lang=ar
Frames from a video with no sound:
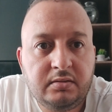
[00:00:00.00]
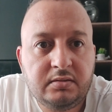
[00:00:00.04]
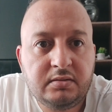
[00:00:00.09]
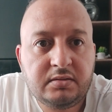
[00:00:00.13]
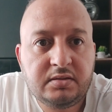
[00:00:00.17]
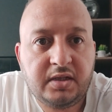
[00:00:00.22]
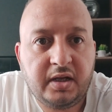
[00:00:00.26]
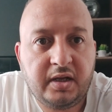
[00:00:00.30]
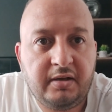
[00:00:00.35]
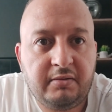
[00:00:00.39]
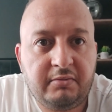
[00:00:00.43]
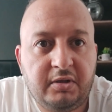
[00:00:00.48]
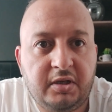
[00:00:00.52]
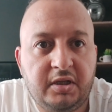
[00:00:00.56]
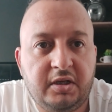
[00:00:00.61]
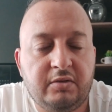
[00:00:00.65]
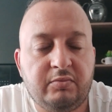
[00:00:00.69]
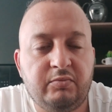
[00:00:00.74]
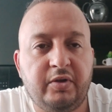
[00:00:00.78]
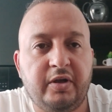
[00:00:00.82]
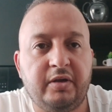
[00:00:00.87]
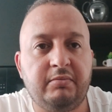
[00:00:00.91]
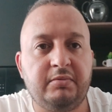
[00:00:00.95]
السلام
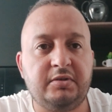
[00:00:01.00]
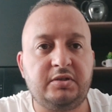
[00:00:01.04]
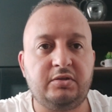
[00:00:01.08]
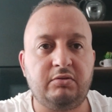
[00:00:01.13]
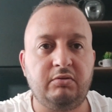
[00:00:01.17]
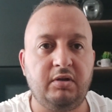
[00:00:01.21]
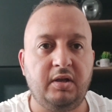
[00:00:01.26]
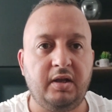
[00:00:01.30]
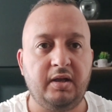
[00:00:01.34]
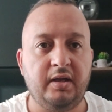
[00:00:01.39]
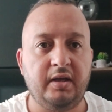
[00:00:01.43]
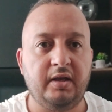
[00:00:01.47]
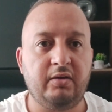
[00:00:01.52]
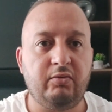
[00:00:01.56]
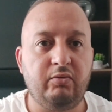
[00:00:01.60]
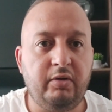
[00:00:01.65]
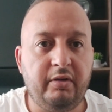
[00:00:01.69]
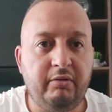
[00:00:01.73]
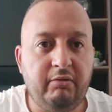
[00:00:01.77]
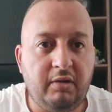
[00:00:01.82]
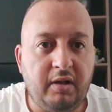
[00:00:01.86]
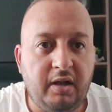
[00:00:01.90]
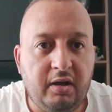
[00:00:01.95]
عليكم ورحمة الله
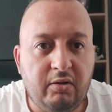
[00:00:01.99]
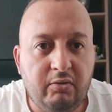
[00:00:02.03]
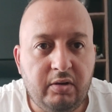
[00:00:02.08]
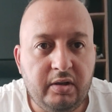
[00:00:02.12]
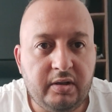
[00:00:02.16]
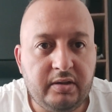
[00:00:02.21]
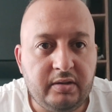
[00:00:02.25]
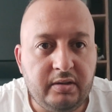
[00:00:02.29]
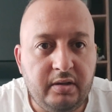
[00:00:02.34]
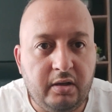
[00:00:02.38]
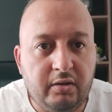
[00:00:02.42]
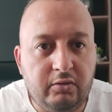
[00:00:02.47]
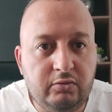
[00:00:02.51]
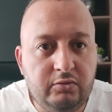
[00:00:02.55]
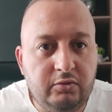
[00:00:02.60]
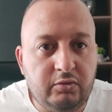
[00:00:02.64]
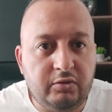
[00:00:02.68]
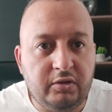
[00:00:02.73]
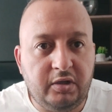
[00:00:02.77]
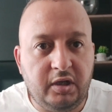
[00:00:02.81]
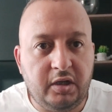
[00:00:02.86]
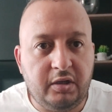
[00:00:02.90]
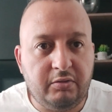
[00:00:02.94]
الإخوان والأخوات نعود
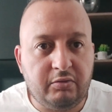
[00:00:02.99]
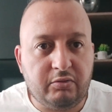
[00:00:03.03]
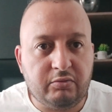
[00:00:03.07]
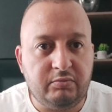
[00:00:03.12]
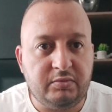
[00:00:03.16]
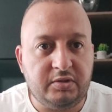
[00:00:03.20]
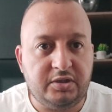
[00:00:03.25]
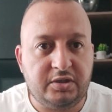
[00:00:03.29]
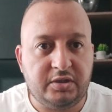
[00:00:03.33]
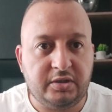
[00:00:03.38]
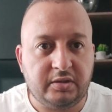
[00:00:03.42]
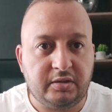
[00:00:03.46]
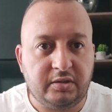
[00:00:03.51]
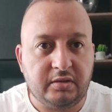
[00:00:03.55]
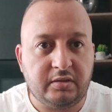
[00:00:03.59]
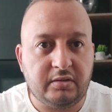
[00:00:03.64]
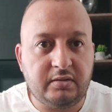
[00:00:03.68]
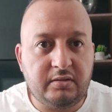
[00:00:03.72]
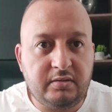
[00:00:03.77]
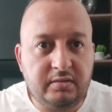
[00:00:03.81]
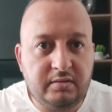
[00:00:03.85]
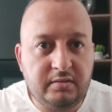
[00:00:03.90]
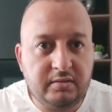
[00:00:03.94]
إليكم من جديد
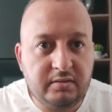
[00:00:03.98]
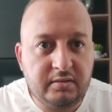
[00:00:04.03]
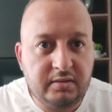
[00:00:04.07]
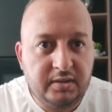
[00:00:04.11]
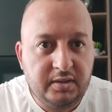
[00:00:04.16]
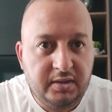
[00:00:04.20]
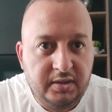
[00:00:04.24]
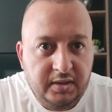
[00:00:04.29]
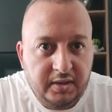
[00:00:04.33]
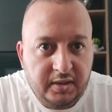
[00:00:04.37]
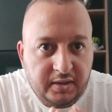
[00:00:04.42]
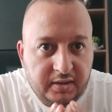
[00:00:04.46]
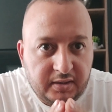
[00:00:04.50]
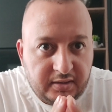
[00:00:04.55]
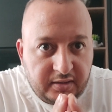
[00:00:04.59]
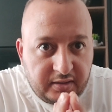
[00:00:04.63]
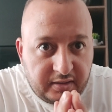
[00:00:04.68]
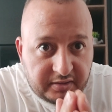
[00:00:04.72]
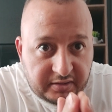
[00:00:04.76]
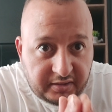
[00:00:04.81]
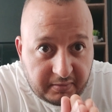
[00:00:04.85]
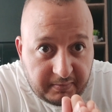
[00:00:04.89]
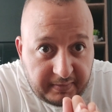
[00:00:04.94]

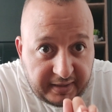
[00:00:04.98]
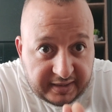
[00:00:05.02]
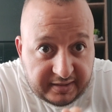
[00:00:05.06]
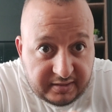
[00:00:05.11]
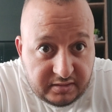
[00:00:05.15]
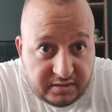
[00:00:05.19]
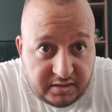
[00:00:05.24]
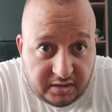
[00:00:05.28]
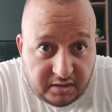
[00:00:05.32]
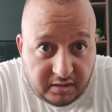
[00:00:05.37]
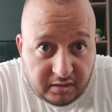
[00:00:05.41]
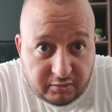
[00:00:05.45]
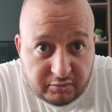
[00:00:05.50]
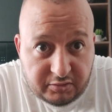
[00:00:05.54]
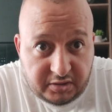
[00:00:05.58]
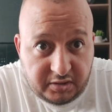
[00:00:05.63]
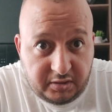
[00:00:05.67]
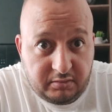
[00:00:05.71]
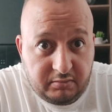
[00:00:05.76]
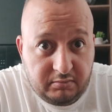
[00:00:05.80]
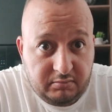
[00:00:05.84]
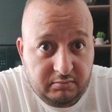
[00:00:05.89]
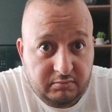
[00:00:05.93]
كنهضر معك أنت يا
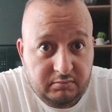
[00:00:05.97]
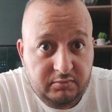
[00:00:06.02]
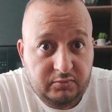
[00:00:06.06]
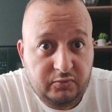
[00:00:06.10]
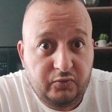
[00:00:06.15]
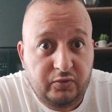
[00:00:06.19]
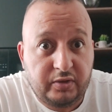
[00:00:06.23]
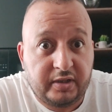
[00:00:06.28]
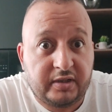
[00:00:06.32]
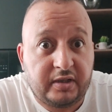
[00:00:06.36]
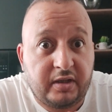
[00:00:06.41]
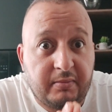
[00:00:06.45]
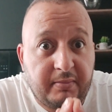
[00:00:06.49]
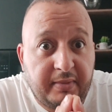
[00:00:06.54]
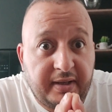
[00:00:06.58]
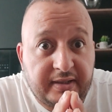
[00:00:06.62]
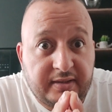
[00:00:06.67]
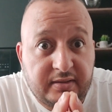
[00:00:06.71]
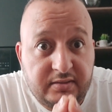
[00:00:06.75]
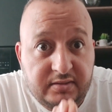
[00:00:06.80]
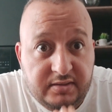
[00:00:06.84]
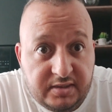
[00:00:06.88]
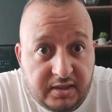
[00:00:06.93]
أختي كنهضر
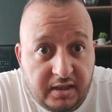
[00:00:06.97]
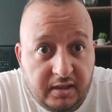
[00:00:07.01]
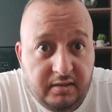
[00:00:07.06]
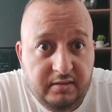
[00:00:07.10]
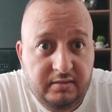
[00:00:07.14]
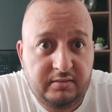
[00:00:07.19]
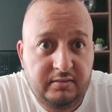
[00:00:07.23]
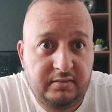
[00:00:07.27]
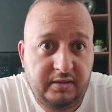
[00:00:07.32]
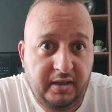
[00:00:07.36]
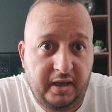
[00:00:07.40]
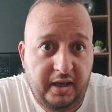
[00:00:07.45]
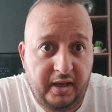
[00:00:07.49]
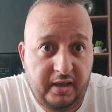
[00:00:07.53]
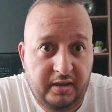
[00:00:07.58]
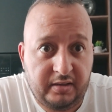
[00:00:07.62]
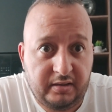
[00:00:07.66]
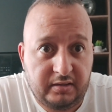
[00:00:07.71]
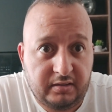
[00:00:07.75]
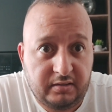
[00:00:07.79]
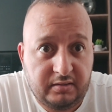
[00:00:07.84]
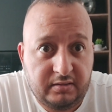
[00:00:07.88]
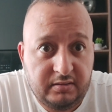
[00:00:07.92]
معك أنت يا
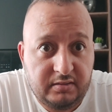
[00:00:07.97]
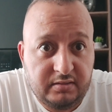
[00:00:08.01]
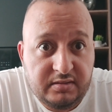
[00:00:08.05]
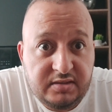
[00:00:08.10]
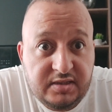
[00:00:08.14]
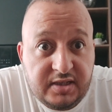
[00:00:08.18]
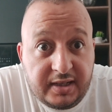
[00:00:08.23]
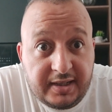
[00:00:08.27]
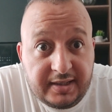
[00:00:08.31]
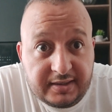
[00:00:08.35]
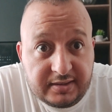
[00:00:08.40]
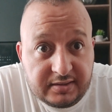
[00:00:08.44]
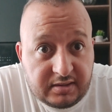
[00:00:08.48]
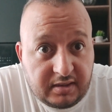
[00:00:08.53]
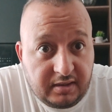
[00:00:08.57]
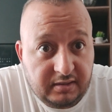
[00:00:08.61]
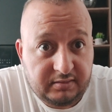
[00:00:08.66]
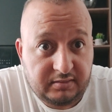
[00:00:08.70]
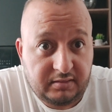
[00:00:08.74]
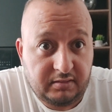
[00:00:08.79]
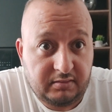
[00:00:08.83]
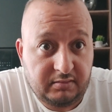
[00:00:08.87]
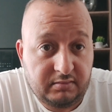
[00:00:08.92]
أخي أنت اللي
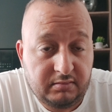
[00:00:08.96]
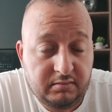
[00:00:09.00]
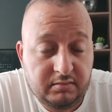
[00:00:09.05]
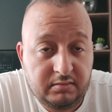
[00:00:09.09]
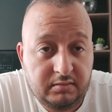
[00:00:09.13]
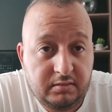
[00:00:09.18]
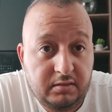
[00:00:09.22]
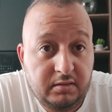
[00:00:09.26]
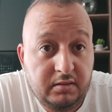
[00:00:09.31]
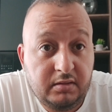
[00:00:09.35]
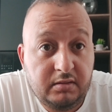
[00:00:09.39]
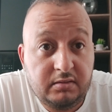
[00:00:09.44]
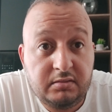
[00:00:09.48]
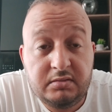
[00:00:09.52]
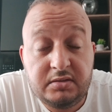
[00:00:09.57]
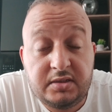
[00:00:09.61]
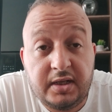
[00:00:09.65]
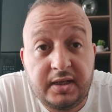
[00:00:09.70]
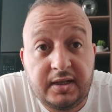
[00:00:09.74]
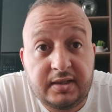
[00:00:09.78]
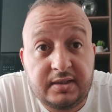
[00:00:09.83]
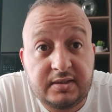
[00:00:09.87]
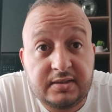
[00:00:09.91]
كتخطط
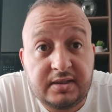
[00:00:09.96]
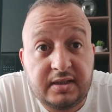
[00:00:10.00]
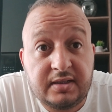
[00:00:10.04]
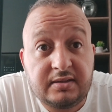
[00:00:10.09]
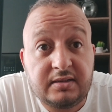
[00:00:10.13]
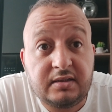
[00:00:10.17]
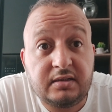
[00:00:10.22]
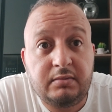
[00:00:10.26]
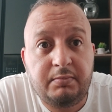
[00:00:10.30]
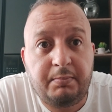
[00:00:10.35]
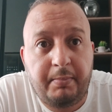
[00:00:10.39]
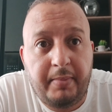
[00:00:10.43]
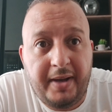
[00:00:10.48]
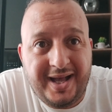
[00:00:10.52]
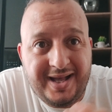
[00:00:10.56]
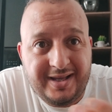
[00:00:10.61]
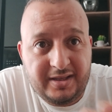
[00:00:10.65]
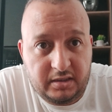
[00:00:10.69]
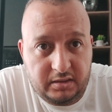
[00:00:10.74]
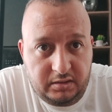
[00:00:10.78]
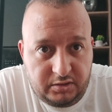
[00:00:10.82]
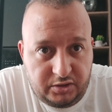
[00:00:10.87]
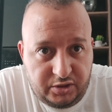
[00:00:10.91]
أنت اللي كتخطط
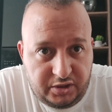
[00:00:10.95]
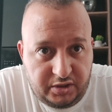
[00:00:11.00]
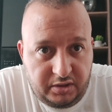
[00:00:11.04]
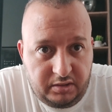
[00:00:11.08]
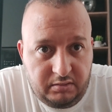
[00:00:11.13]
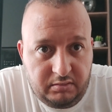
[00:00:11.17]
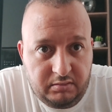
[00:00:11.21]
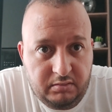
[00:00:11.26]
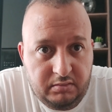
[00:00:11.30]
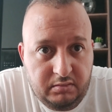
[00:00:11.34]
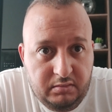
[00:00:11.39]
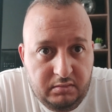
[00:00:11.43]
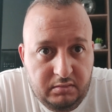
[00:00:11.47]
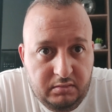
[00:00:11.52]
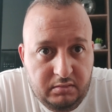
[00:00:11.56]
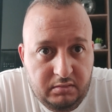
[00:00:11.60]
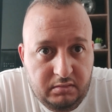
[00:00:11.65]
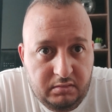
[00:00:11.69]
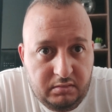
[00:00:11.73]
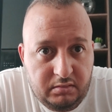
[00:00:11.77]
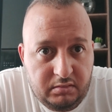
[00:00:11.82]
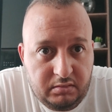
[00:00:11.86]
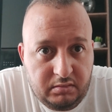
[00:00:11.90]
باغي تجي
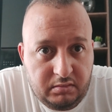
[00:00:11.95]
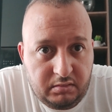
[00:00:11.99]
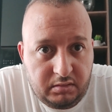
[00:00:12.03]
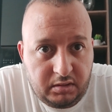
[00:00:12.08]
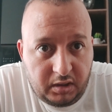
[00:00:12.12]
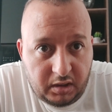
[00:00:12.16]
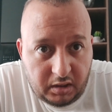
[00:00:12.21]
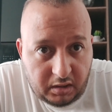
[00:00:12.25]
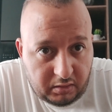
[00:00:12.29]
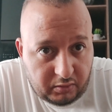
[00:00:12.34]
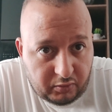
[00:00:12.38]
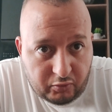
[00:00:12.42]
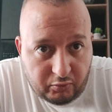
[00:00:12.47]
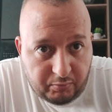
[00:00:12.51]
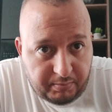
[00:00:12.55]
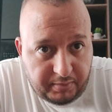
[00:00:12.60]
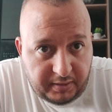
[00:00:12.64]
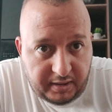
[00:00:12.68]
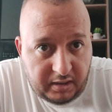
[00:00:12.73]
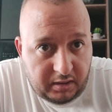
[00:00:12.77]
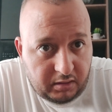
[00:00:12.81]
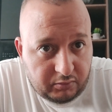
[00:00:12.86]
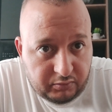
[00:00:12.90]
إلى
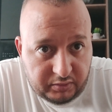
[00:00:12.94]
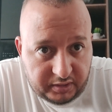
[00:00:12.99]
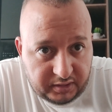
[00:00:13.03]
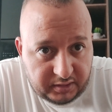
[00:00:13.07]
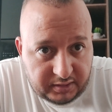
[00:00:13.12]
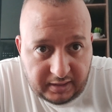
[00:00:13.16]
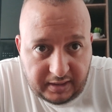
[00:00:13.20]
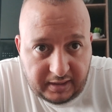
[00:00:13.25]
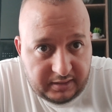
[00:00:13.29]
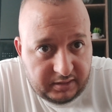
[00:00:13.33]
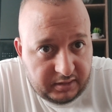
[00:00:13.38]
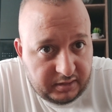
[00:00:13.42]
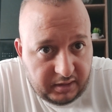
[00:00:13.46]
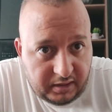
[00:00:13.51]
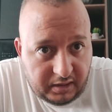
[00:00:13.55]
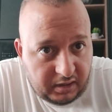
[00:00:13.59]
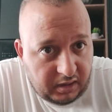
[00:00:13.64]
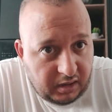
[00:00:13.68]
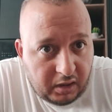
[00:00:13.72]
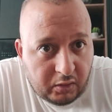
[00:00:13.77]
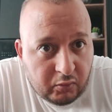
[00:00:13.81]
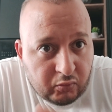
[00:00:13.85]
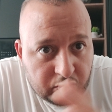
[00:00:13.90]
أوروبا أو إيطاليا
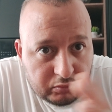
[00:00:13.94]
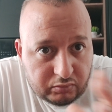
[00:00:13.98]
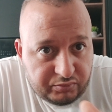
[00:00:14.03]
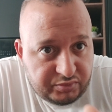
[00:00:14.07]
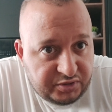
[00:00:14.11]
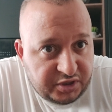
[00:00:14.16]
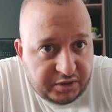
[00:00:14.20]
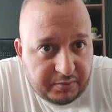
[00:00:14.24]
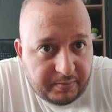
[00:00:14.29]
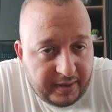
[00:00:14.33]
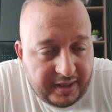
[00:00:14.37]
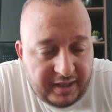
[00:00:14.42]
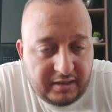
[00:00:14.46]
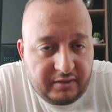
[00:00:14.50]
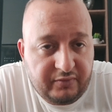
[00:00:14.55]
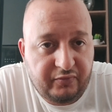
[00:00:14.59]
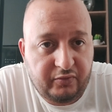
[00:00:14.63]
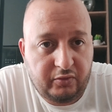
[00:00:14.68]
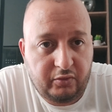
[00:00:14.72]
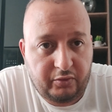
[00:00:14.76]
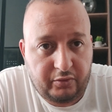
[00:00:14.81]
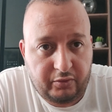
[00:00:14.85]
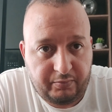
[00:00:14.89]
أو شي بلد
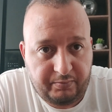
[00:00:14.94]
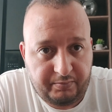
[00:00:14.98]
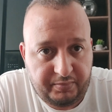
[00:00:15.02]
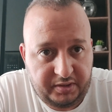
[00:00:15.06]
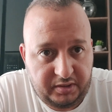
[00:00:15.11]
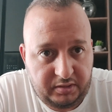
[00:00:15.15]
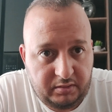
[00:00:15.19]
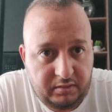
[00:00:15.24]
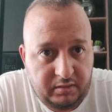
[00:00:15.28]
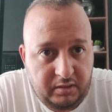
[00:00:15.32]
في أوروبي